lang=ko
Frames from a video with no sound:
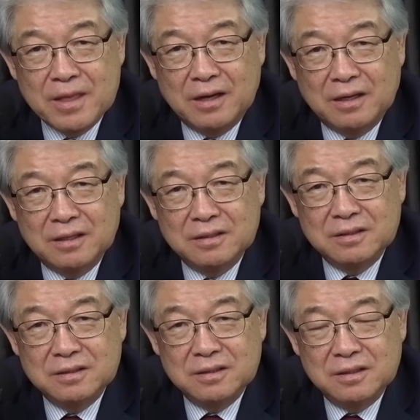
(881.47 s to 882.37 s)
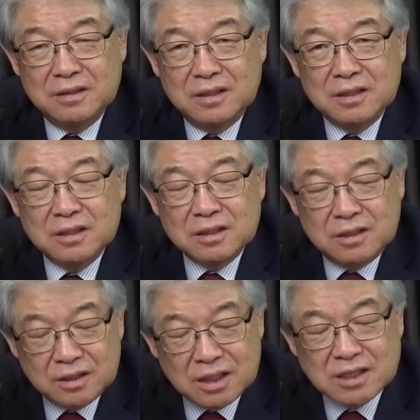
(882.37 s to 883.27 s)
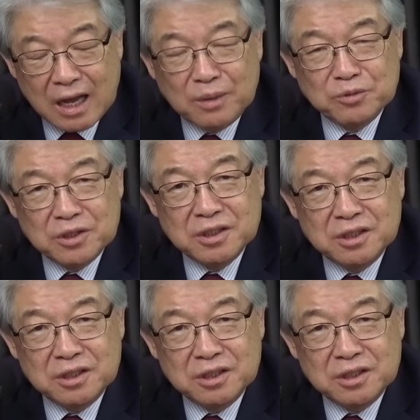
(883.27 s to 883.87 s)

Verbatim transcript: 어, 그렇게 사람들이